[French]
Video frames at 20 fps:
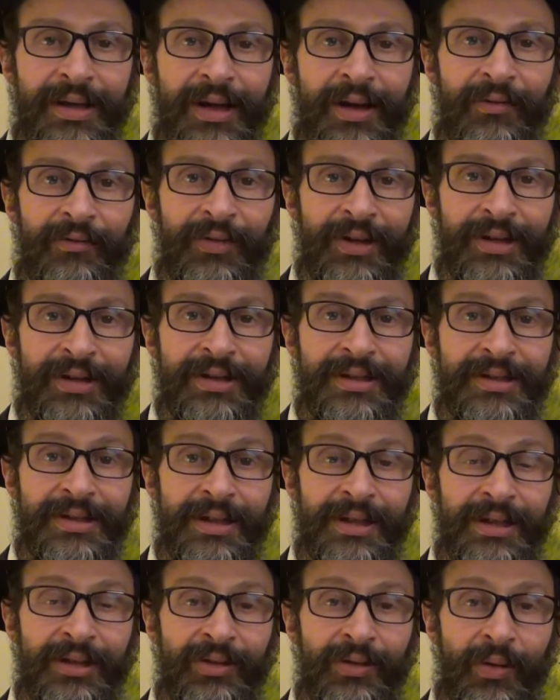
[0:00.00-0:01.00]
en fait,
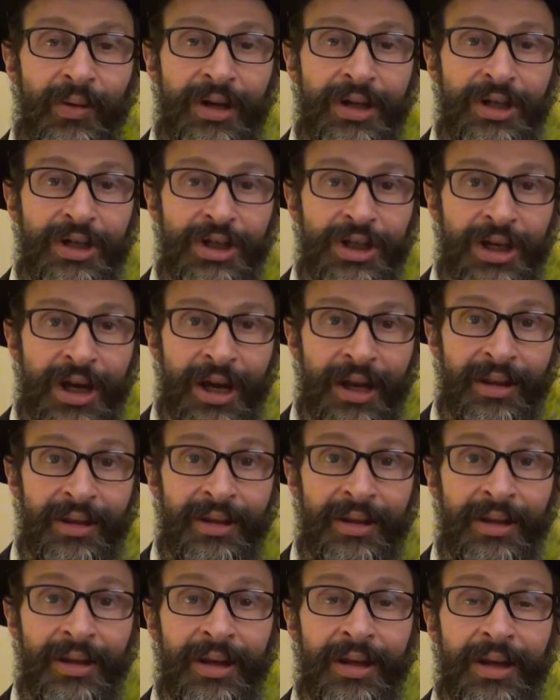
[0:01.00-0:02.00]
c'est dans les
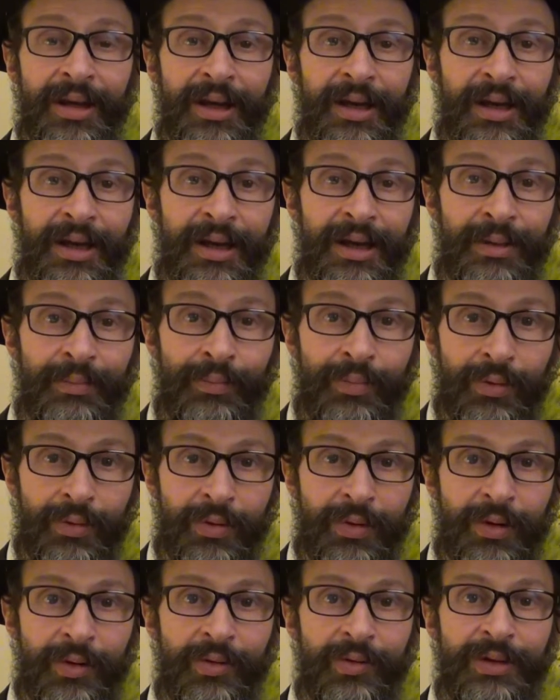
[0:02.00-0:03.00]
chaînes et les
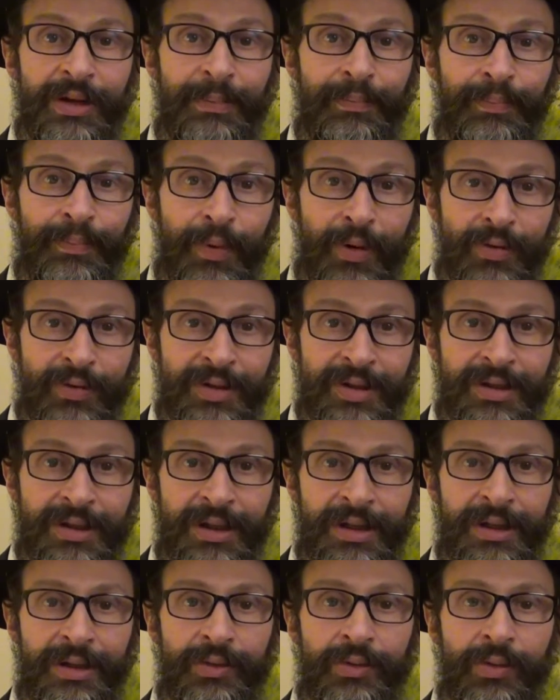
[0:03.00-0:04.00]
boucles des
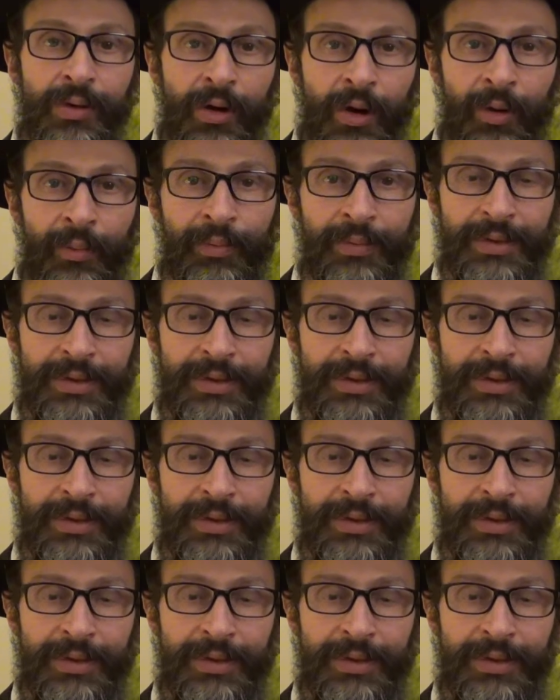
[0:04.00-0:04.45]
pensées de l'homme.